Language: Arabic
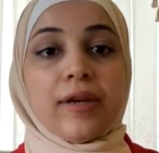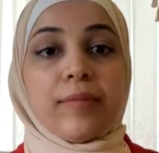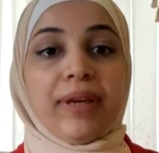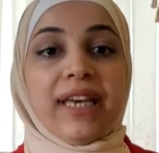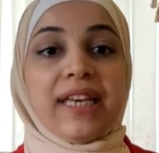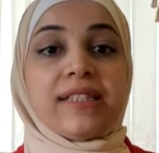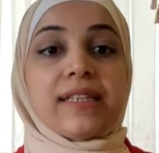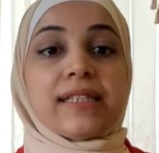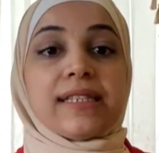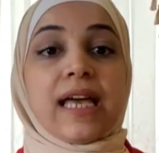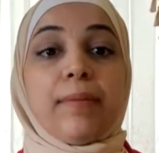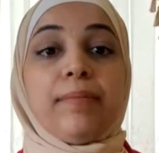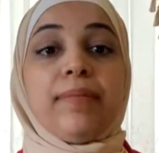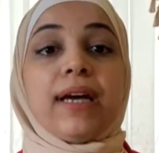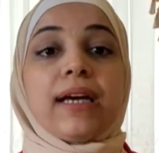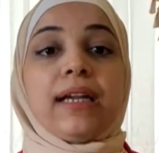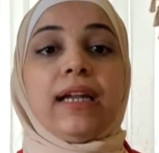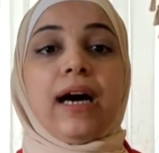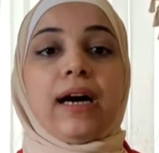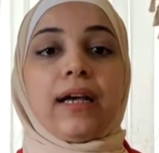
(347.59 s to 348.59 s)
بحيث تسحب
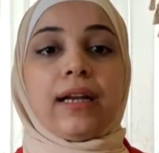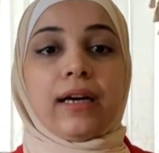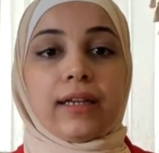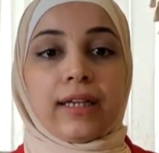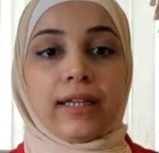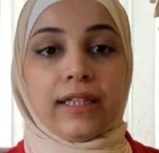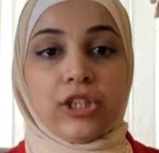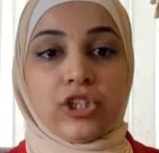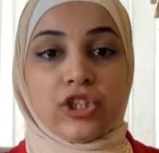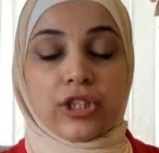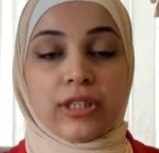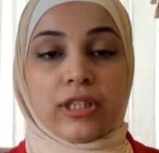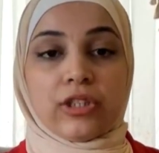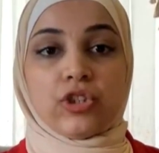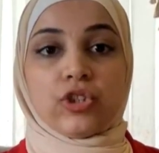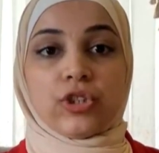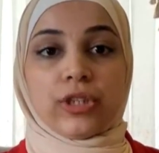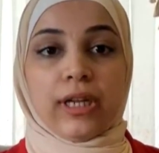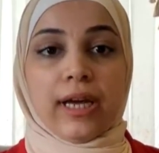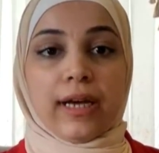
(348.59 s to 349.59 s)
لك الحراره اللي اجت
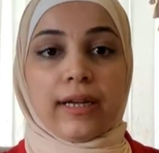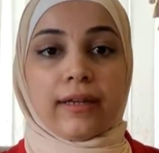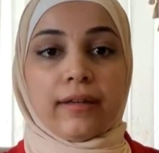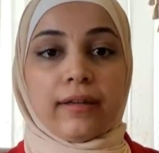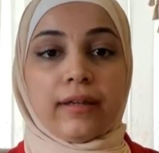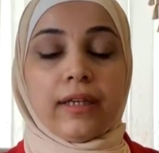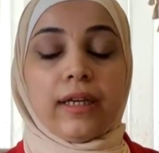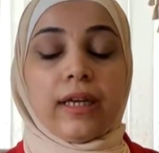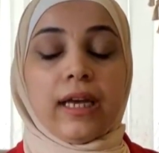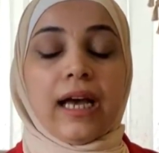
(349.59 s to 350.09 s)
نتيجه الحرق